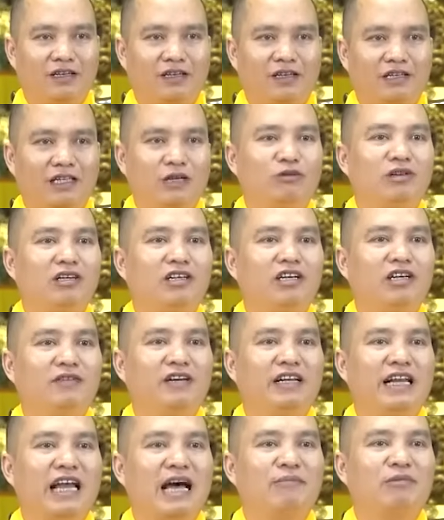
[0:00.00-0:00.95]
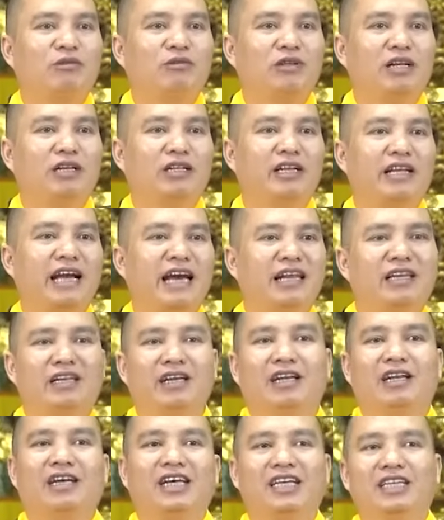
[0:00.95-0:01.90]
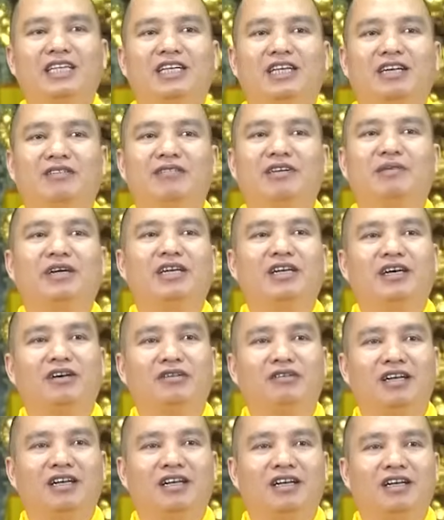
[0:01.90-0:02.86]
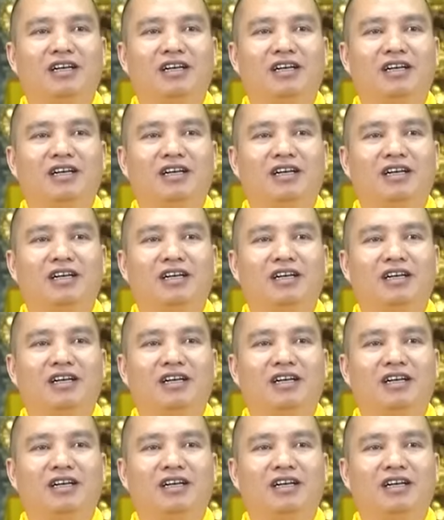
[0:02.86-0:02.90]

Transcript: Giống như người Việt Nam chúng ta thích ăn nhất là cái gì các vị biết không?